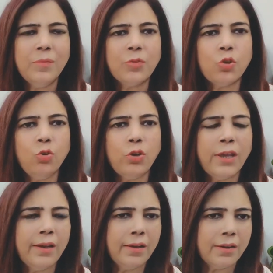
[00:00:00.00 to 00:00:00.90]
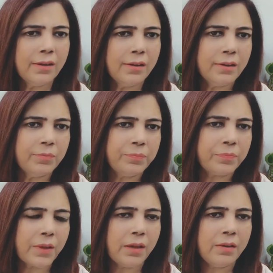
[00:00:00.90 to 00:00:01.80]
तो
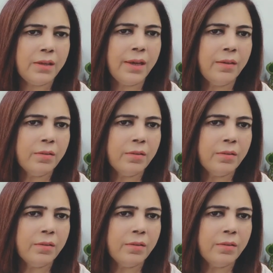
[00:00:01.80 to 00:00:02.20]
एक ये